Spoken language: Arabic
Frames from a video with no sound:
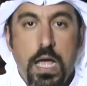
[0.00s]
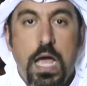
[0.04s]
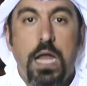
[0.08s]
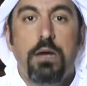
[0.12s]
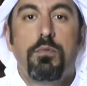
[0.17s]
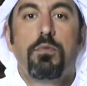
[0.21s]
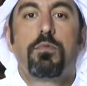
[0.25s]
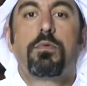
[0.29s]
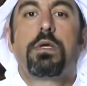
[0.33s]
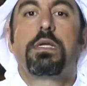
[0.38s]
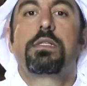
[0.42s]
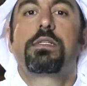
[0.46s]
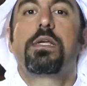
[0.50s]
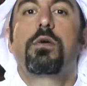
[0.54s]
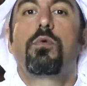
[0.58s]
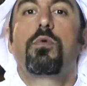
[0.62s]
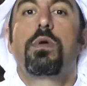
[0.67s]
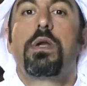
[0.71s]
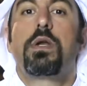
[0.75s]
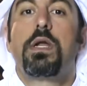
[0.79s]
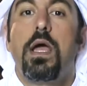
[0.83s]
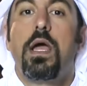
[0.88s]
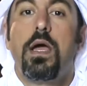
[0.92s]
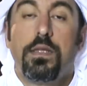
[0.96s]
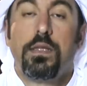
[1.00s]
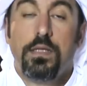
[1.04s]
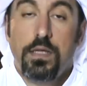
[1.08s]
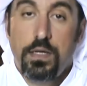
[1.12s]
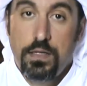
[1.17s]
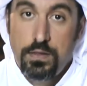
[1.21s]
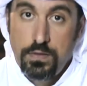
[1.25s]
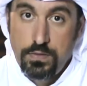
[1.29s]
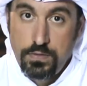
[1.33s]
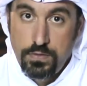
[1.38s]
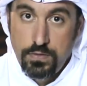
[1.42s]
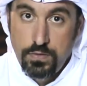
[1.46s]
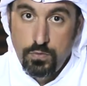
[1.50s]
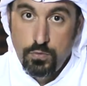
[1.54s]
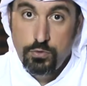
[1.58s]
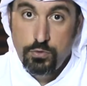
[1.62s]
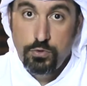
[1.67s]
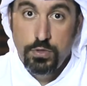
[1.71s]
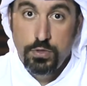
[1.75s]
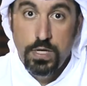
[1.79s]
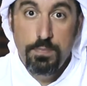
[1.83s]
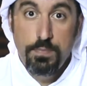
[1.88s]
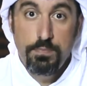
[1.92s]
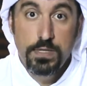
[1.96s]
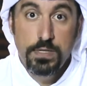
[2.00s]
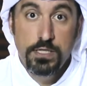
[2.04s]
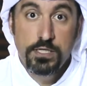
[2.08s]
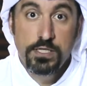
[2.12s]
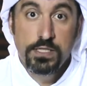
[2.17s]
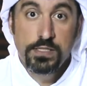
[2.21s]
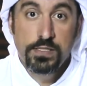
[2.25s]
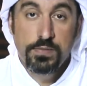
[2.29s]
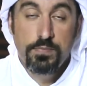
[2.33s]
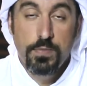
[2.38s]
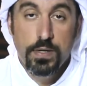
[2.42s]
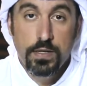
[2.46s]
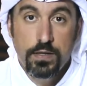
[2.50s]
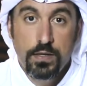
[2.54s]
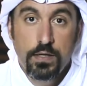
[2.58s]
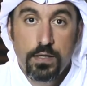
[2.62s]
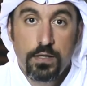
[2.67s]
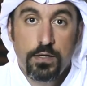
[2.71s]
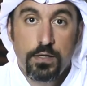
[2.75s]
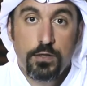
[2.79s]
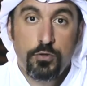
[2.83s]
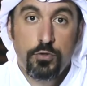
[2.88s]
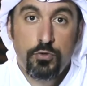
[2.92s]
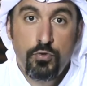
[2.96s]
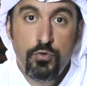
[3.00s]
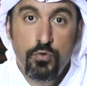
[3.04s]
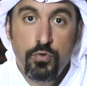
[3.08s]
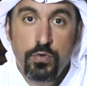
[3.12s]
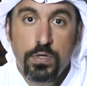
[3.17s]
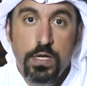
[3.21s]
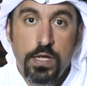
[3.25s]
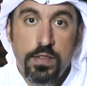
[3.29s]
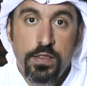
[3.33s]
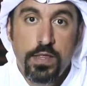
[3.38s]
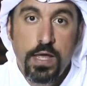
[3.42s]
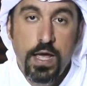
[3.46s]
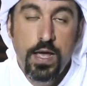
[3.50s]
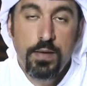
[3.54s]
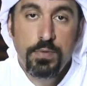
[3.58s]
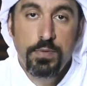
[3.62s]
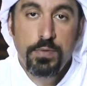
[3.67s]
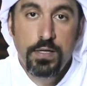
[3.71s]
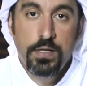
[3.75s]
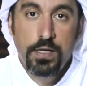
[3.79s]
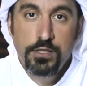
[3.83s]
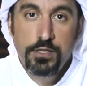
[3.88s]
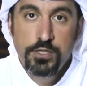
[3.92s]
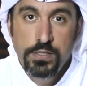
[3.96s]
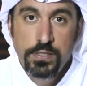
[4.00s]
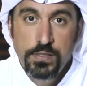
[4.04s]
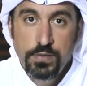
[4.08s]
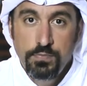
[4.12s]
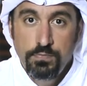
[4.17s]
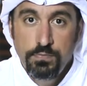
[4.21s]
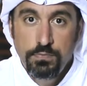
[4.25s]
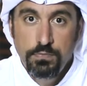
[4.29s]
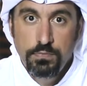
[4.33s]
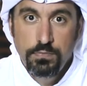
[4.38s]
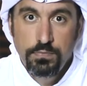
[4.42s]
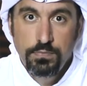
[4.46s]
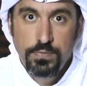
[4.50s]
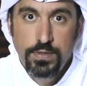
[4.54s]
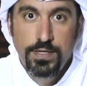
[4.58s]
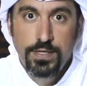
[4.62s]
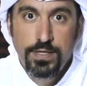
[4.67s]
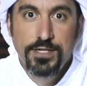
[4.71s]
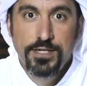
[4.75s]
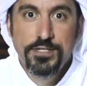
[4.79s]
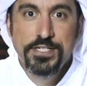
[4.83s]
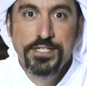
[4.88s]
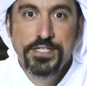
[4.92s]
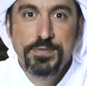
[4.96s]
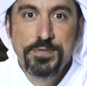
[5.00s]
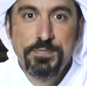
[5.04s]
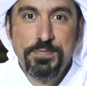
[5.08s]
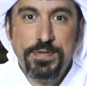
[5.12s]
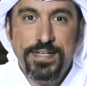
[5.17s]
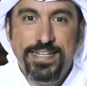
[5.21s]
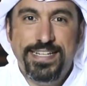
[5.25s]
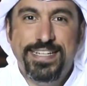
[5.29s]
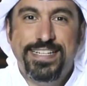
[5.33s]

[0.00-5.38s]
هل ممكن تسوي رياضة وتنمي جسمك دون الذهاب إلى الجسم إلى الجسم